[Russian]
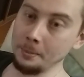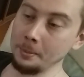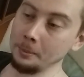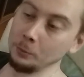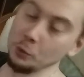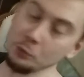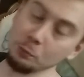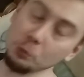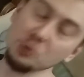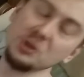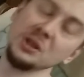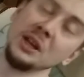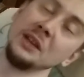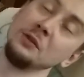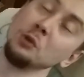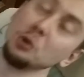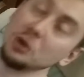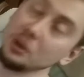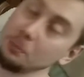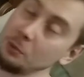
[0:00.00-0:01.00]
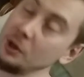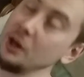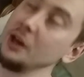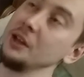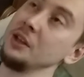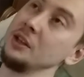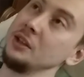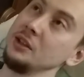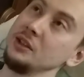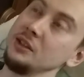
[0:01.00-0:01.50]
Ну и плюс надо все-таки
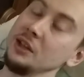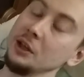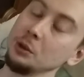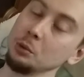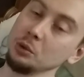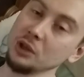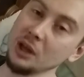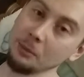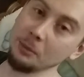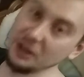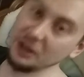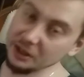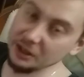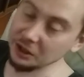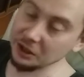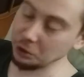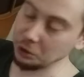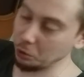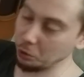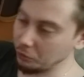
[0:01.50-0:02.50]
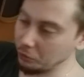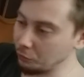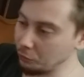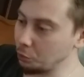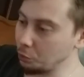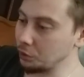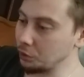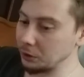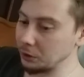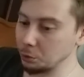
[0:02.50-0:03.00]
переходить на десятку, там игры новые
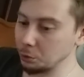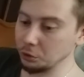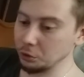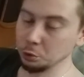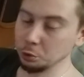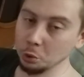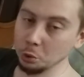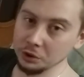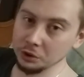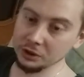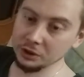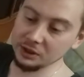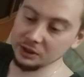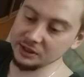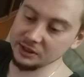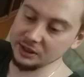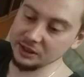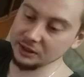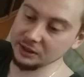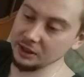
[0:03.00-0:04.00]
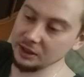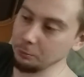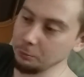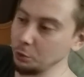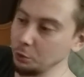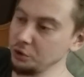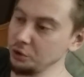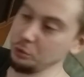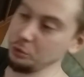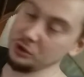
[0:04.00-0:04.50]
выходят, которые только для десятки и
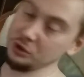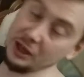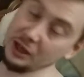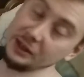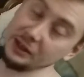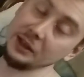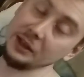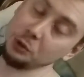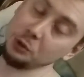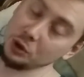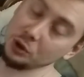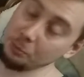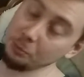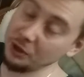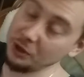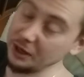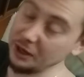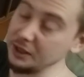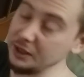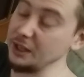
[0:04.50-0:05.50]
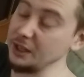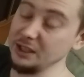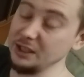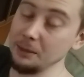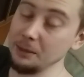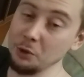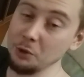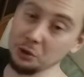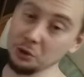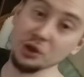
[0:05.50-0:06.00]
прочее, то есть надо, наверное, все-таки переходить,
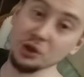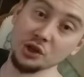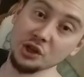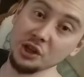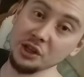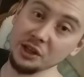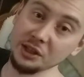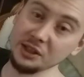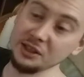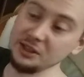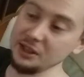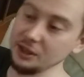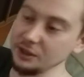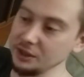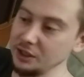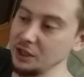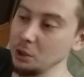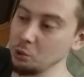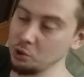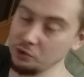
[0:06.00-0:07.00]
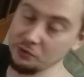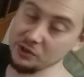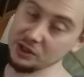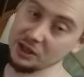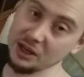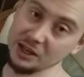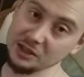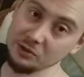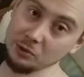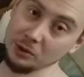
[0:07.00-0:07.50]
хотя мои отношения десятки, я уже
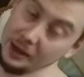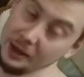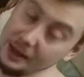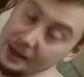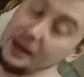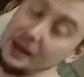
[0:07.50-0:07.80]
высказывал,